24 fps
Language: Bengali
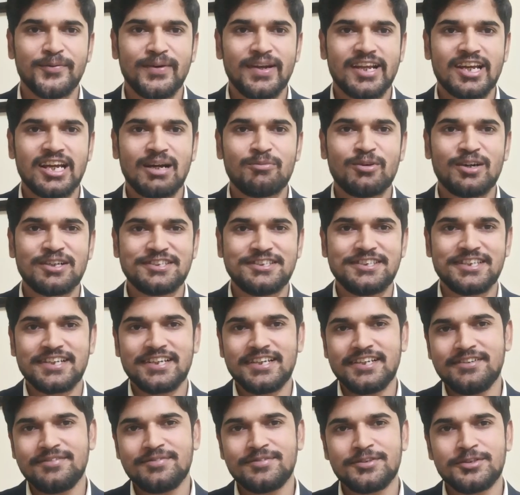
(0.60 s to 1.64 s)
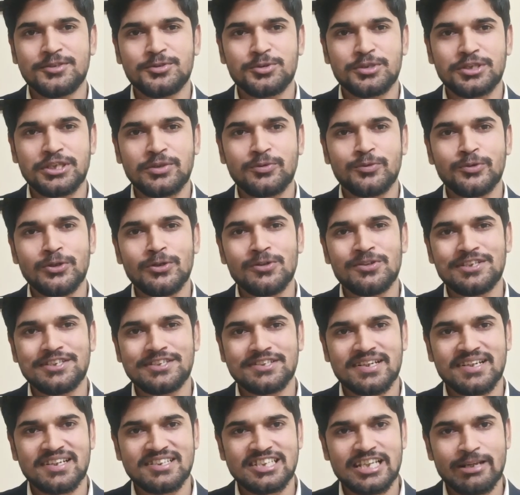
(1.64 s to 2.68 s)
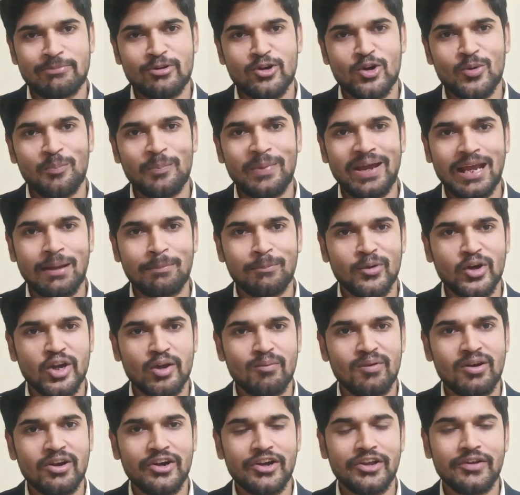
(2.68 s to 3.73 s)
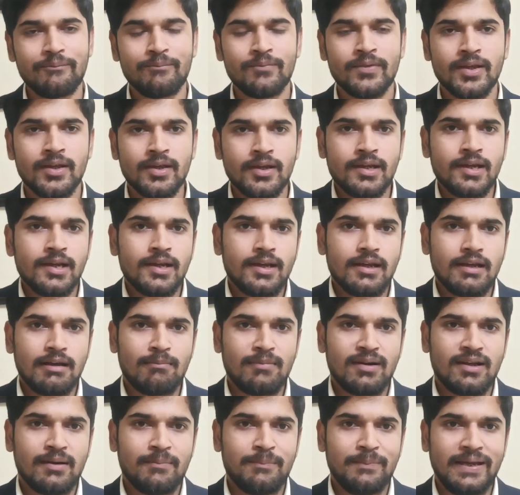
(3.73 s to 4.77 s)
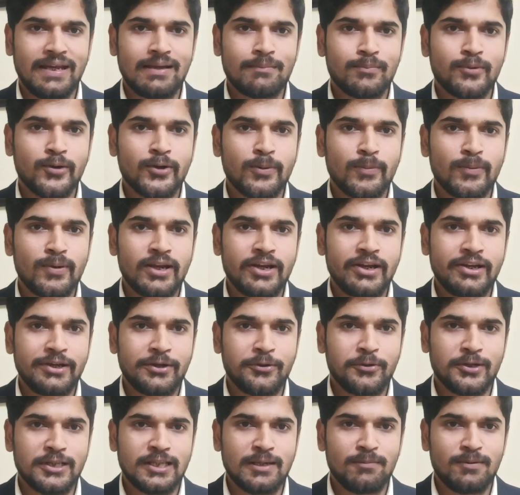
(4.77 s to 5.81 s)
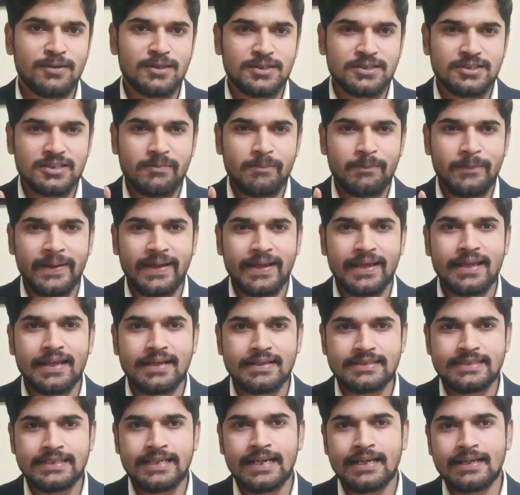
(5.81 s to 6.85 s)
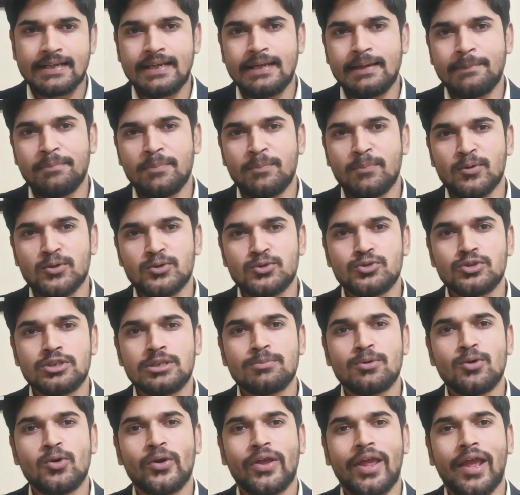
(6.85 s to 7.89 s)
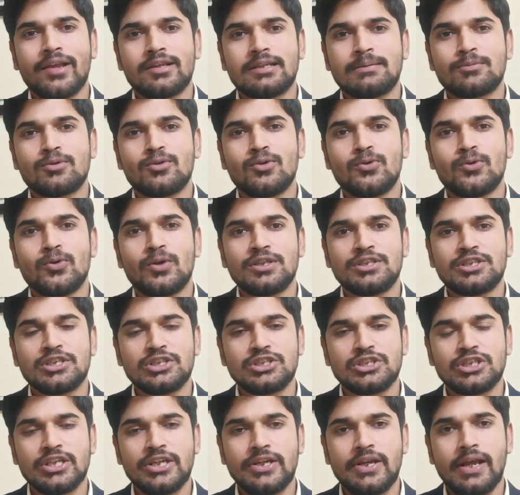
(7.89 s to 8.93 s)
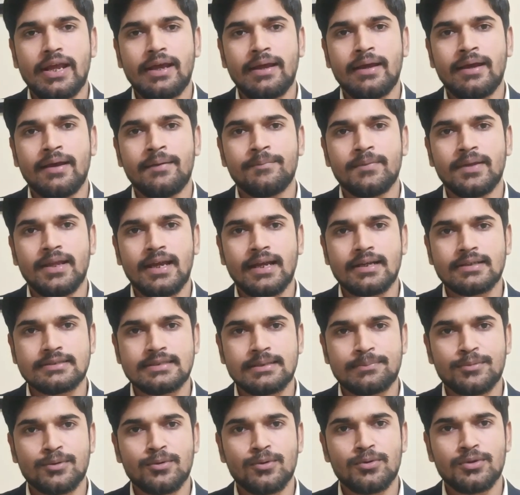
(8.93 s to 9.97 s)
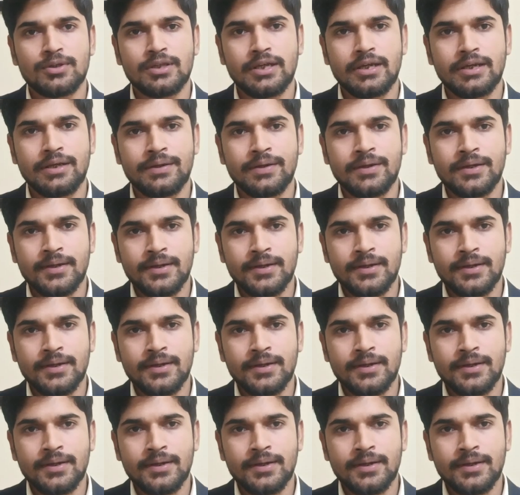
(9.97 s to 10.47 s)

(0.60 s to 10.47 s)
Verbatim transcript: ওয়েলকাম once সেকেন্ড টুডে উইল ডিসকাস discuss about bank আমরা ব্যাংক ভোকাবুলারি নিয়ে কথা বলছি ব্যাংকের যে প্রস্তুতিমূলক এক্সামগুলো রয়েছে সেই এক্সামগুলোতে